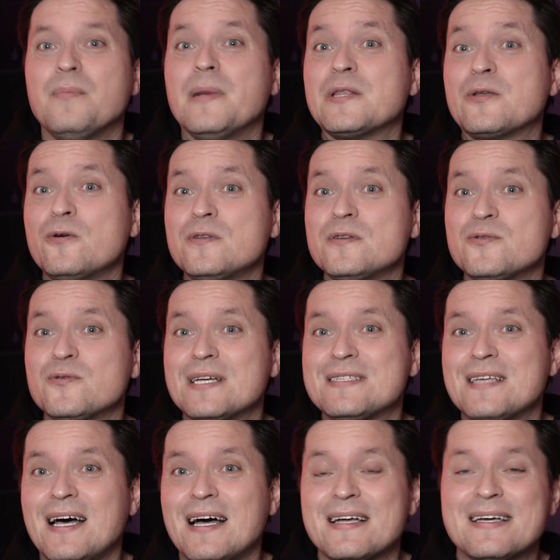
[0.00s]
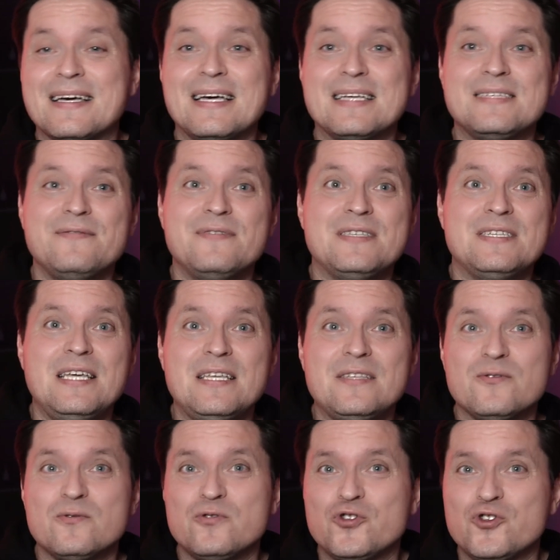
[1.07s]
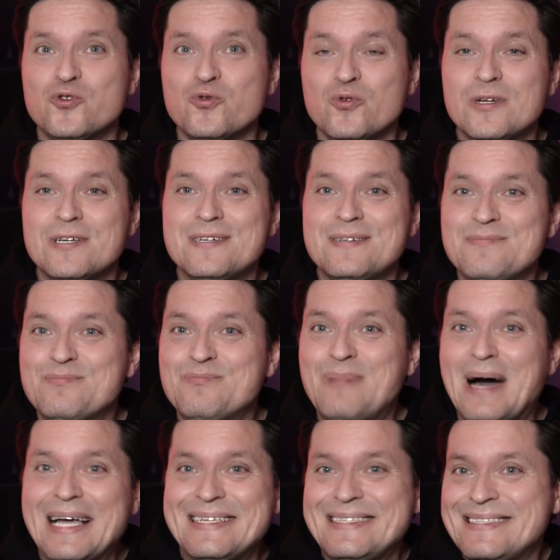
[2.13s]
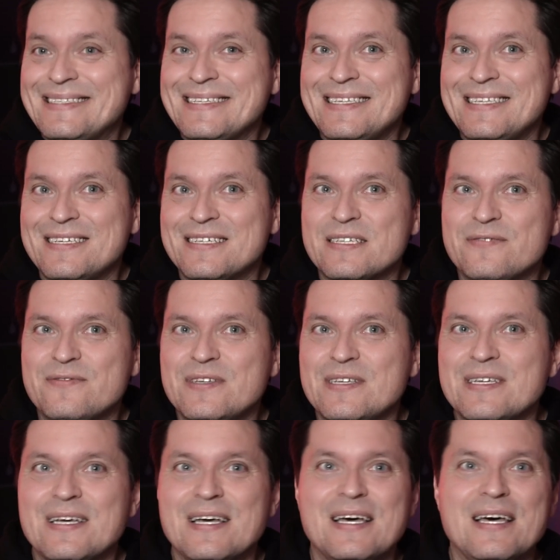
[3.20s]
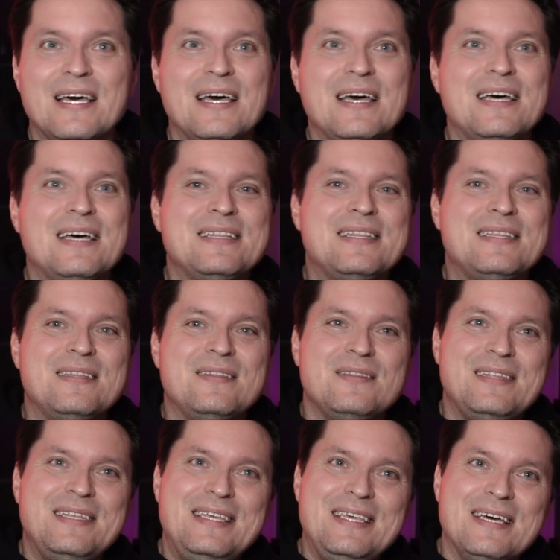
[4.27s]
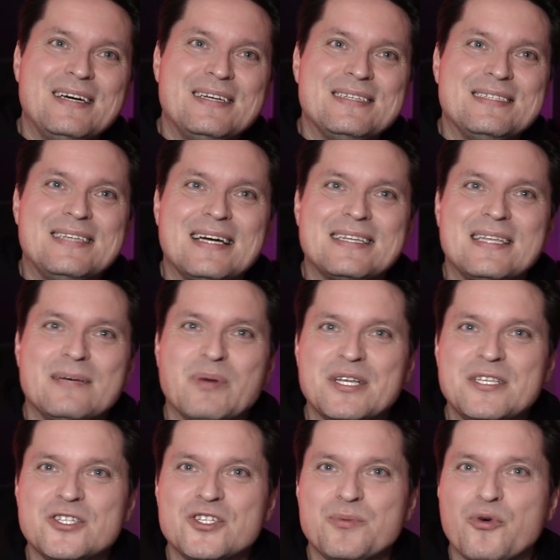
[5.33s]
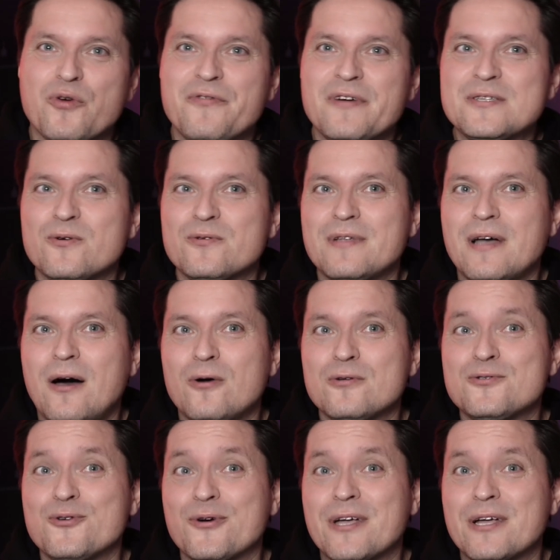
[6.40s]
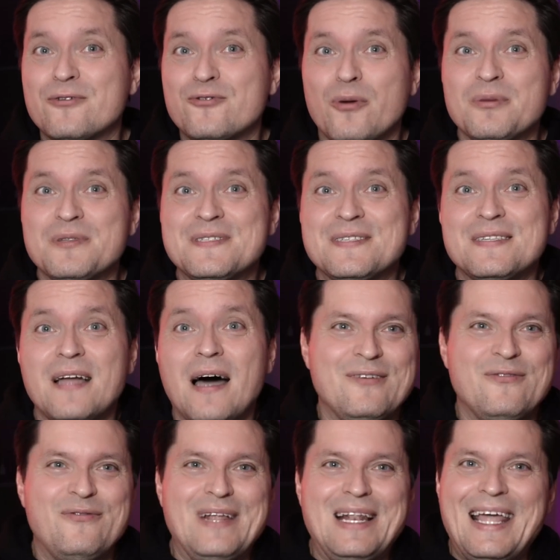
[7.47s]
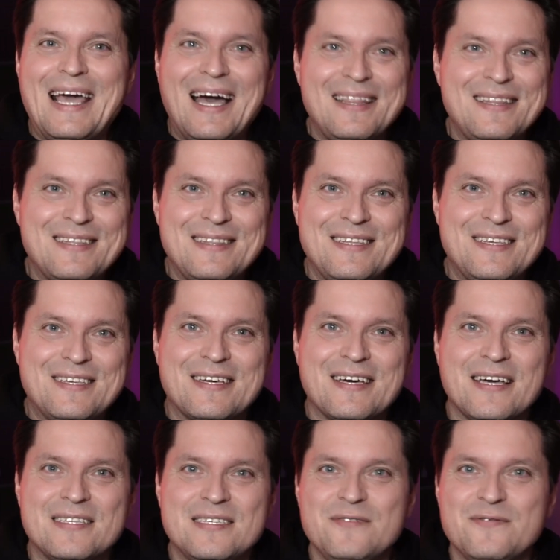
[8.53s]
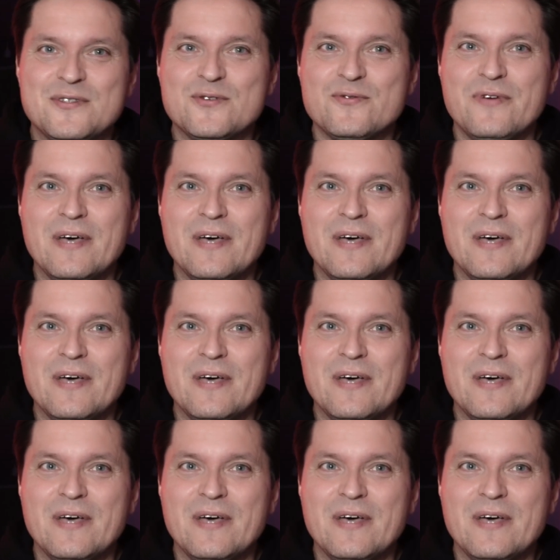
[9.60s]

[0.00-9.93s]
Man könnte sogar sagen, Kreativität und Schule beißt sich irgendwie. Hier sagt der britische Professor und Autor Ken Robinson, wir lernen nicht kreativ zu